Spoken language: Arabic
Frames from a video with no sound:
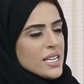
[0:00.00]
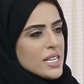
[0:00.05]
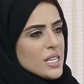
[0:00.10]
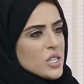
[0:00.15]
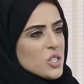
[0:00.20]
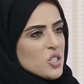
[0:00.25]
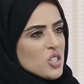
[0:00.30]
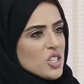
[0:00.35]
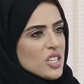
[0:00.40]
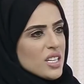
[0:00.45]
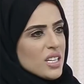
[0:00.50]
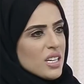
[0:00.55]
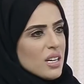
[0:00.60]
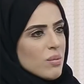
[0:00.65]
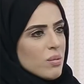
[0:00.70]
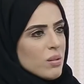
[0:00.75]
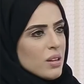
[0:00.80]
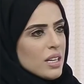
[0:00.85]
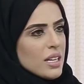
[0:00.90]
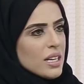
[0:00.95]
انك
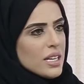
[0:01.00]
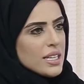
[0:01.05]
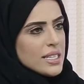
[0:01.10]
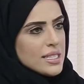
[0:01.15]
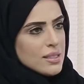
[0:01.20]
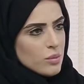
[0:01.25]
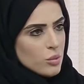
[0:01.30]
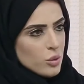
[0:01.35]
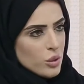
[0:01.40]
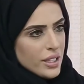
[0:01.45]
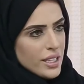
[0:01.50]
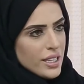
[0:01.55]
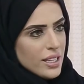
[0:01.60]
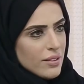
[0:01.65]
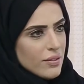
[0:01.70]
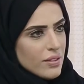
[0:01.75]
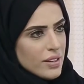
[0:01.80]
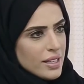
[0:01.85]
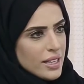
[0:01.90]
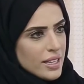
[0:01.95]
قبل اسبوعين
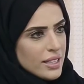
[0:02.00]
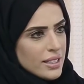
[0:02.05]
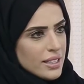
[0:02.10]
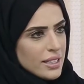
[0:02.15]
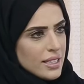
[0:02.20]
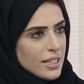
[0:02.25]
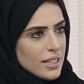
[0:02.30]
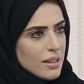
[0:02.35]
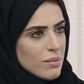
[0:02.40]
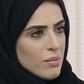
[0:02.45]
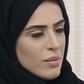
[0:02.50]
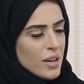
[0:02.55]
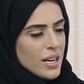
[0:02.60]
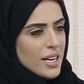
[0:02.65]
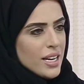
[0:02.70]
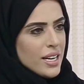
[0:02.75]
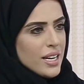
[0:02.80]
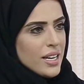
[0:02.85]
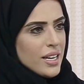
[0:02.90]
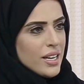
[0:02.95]
فتحتي
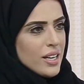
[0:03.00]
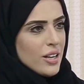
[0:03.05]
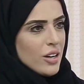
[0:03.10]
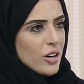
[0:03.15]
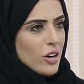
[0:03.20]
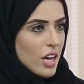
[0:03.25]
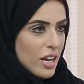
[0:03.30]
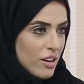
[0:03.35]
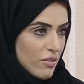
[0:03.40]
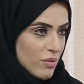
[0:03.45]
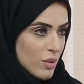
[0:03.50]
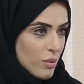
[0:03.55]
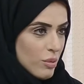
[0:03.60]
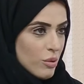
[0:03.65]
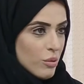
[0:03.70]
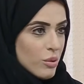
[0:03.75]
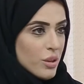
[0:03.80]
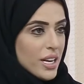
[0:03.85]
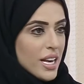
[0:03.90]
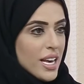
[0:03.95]
المحل آه، الف
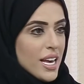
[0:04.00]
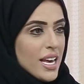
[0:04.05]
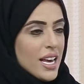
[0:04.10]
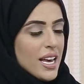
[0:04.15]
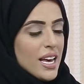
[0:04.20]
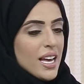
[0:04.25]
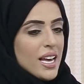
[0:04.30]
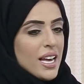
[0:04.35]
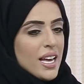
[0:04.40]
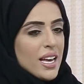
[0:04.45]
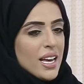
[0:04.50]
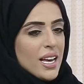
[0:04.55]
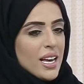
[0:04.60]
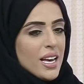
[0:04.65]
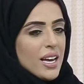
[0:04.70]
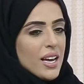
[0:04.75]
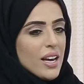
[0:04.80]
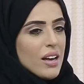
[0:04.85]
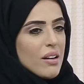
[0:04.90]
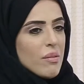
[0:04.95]
مبروك آه
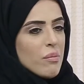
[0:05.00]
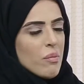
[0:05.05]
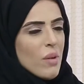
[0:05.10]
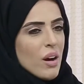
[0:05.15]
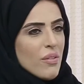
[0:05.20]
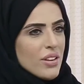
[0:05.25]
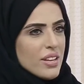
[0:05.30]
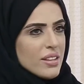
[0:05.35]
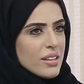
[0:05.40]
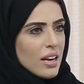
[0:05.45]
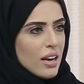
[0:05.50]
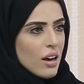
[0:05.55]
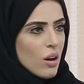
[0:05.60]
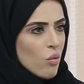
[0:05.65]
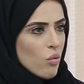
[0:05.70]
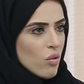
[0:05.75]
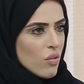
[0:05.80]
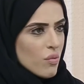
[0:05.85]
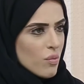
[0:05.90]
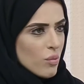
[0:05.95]
ما في
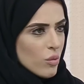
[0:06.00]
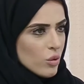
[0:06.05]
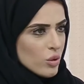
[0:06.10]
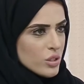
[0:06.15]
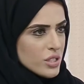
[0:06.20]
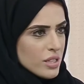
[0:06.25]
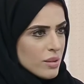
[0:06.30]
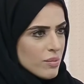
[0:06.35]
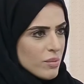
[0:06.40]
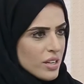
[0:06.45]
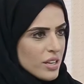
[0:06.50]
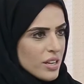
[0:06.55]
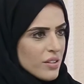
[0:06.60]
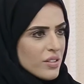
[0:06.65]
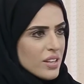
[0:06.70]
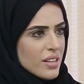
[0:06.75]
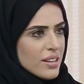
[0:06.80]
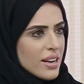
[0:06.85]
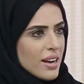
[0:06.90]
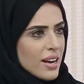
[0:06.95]
تخوف موزه من
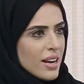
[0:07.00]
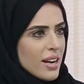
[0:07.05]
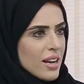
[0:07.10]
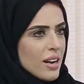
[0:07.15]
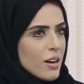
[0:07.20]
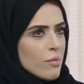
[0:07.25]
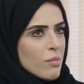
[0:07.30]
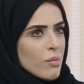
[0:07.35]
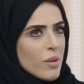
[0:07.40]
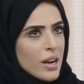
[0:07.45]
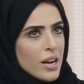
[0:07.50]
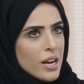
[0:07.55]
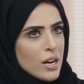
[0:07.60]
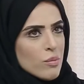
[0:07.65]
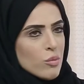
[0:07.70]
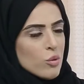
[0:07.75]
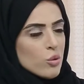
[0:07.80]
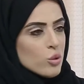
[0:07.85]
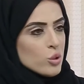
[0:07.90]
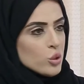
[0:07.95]
افتتاح المحل
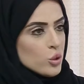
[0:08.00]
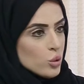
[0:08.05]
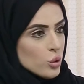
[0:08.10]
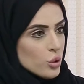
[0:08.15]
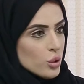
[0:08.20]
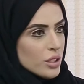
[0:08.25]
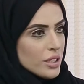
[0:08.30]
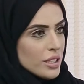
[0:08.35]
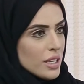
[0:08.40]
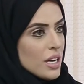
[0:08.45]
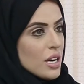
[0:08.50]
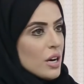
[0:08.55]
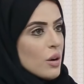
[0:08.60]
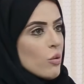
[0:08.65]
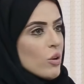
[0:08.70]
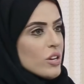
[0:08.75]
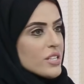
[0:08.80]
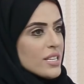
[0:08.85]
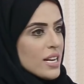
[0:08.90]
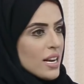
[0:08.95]
بوجود
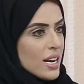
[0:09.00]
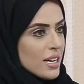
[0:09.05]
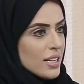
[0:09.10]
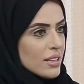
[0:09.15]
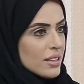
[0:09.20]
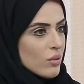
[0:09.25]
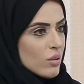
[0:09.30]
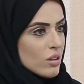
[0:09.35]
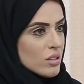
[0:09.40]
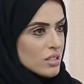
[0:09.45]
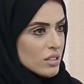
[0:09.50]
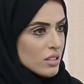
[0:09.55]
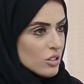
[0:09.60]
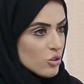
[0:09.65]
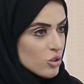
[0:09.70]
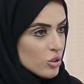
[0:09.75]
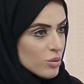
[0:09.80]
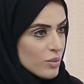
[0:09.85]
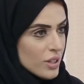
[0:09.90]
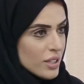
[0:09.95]
وسائل التواصل
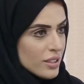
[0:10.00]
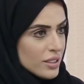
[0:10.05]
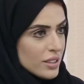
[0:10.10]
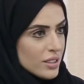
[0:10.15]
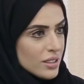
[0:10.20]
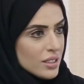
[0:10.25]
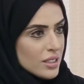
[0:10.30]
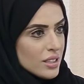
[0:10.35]
الاجتماعي